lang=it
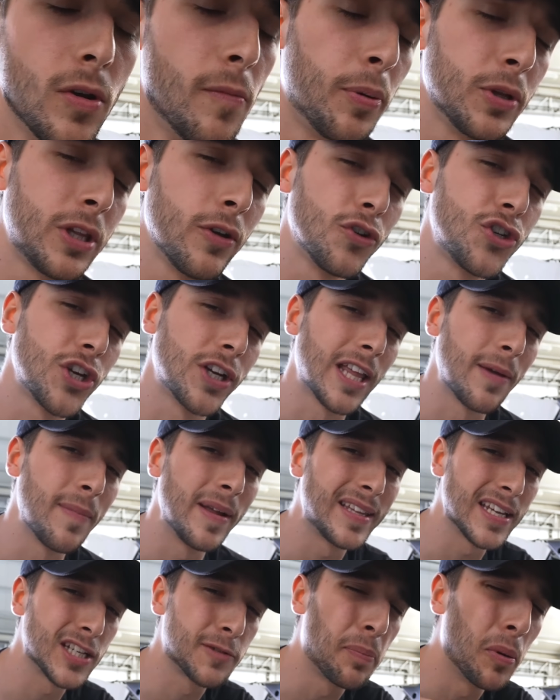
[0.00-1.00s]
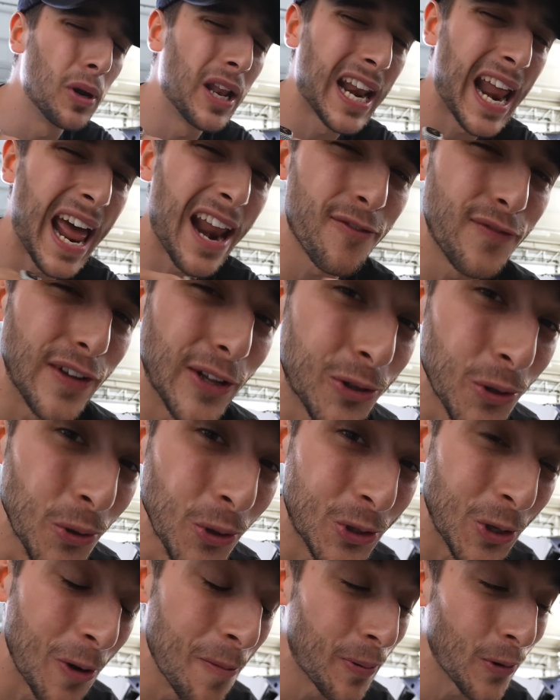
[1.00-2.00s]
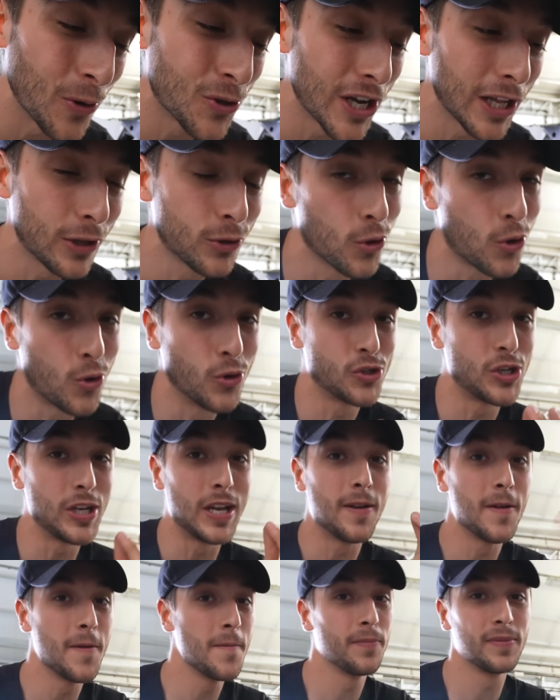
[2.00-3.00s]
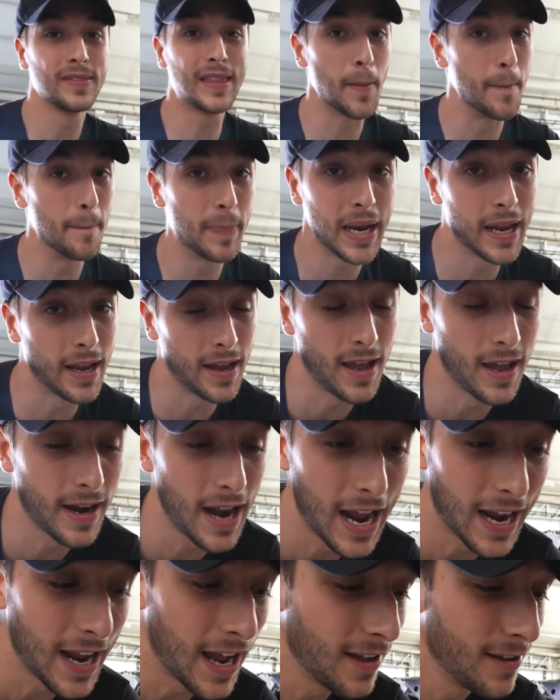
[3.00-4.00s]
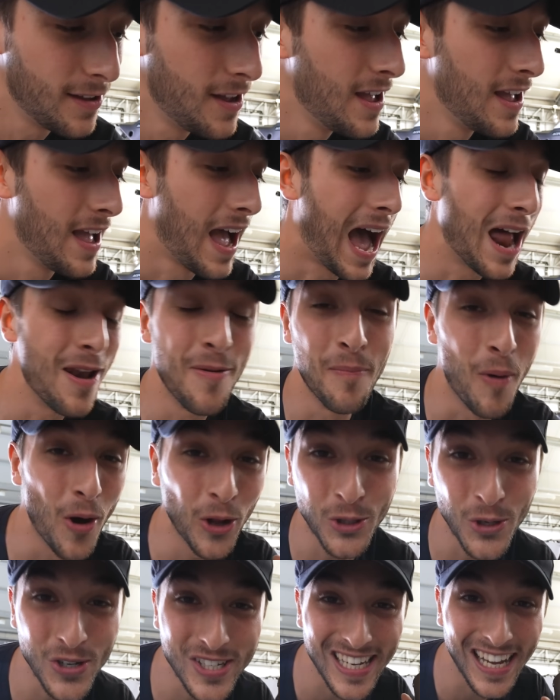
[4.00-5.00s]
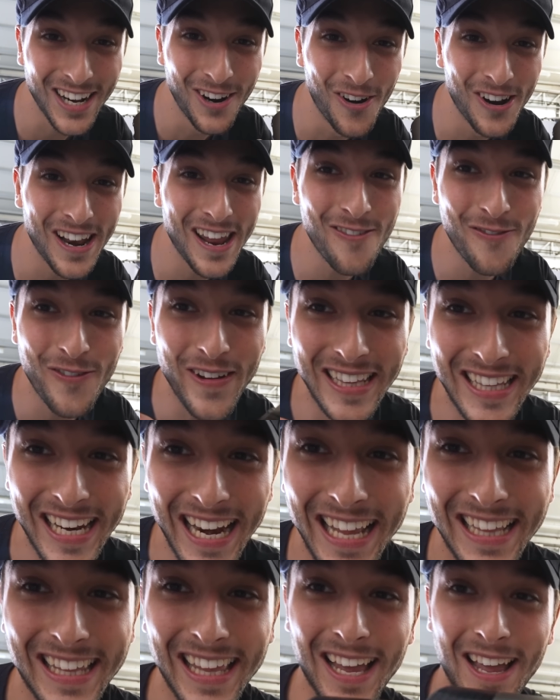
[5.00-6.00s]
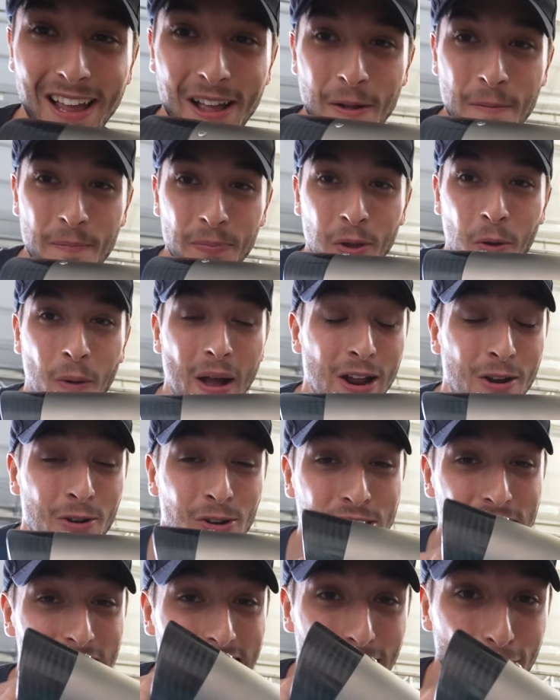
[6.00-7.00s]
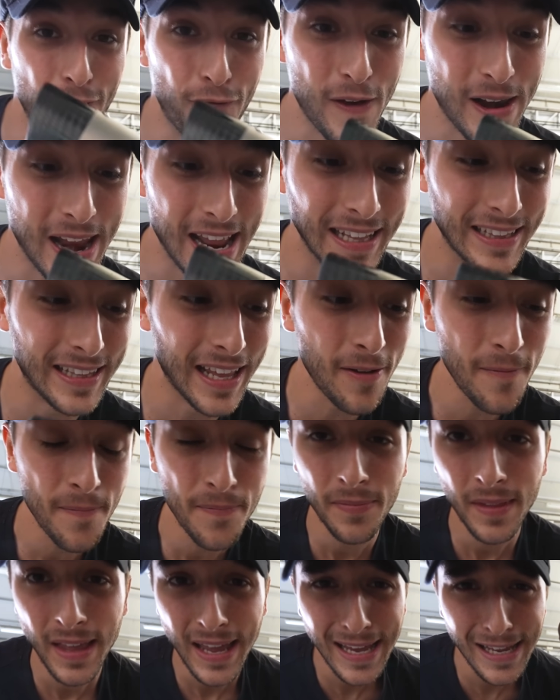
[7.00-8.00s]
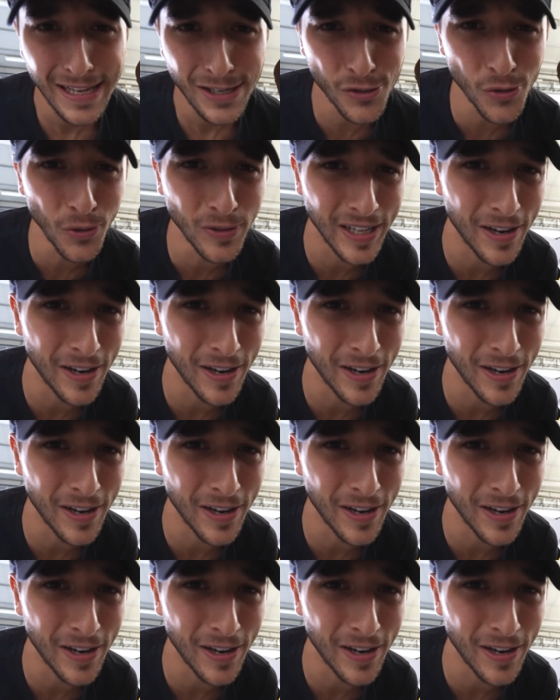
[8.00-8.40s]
Non potevo certamente spoilerarvi tutto il progetto così d'amblè, raga. Al motosalone vedrete qualcosina di differente sul